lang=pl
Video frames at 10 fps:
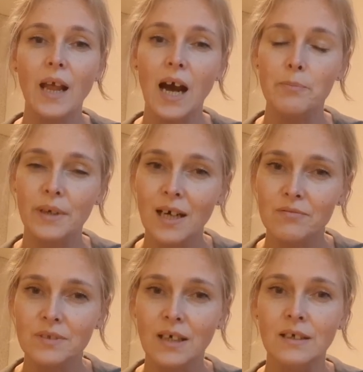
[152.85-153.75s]
A
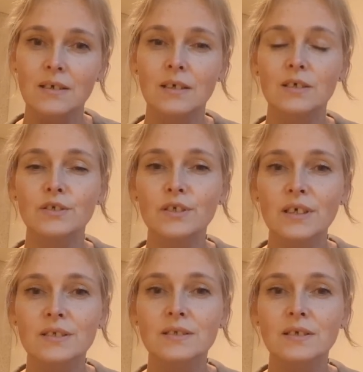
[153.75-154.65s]
prawda
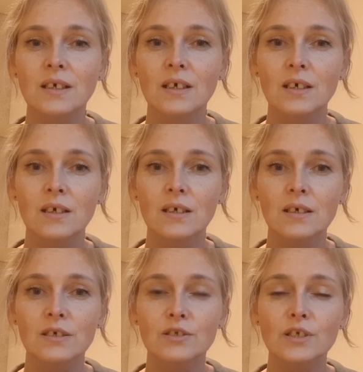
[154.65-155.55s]
jest
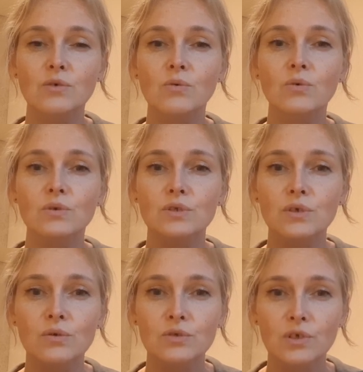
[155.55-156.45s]
e, rzeczą
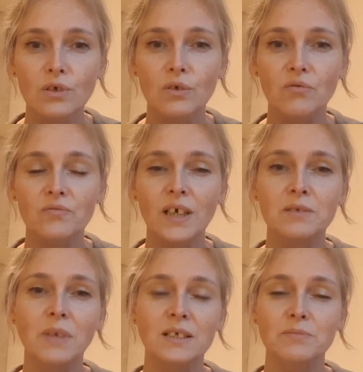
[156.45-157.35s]
skończoną w
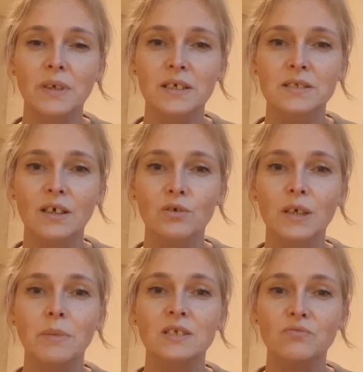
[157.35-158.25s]
danym aspekcie.
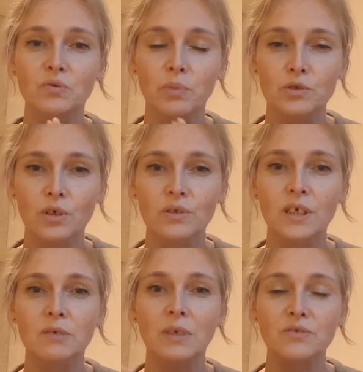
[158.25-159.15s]
Ona ma swój
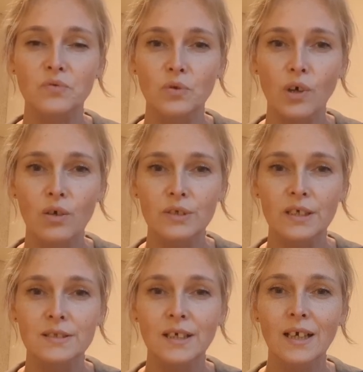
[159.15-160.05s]
początek, ma swój
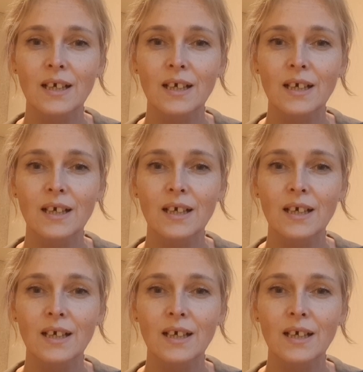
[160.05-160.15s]
koniec,